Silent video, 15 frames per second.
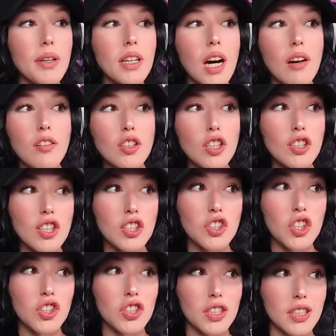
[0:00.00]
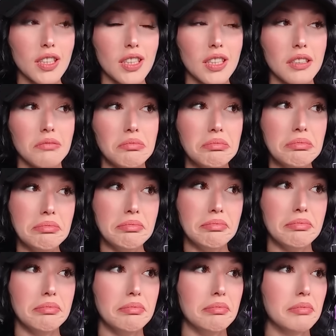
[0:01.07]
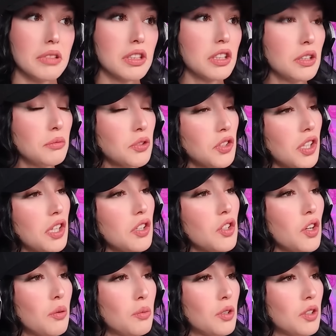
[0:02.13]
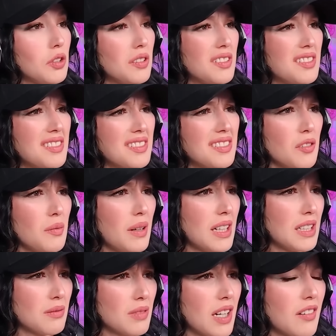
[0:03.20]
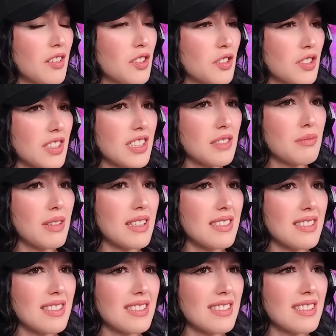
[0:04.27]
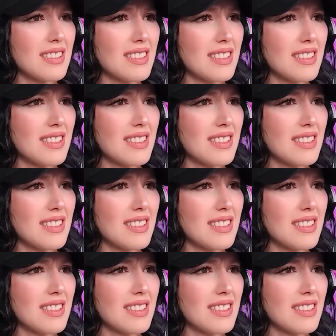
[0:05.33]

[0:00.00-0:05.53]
Bu bir kavanoz açacı. Hmm, bakalım işe yarıyor mu? Umarım kavanozu kırmazsın.